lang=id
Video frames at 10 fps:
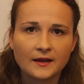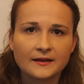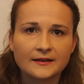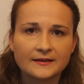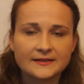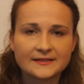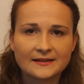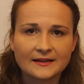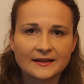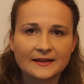Dan di
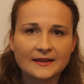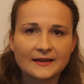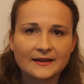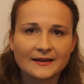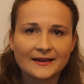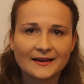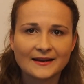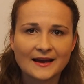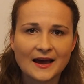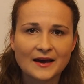sel ini kalian
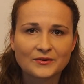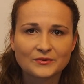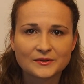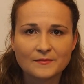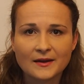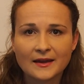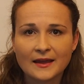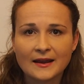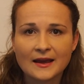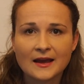harus
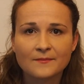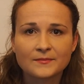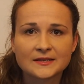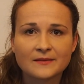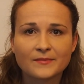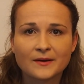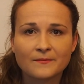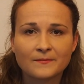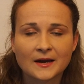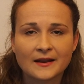menginap
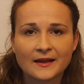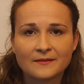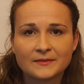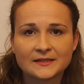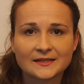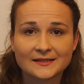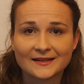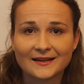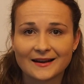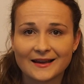sampai kalian bisa
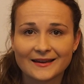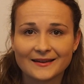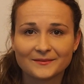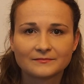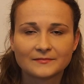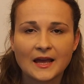sadar lagi.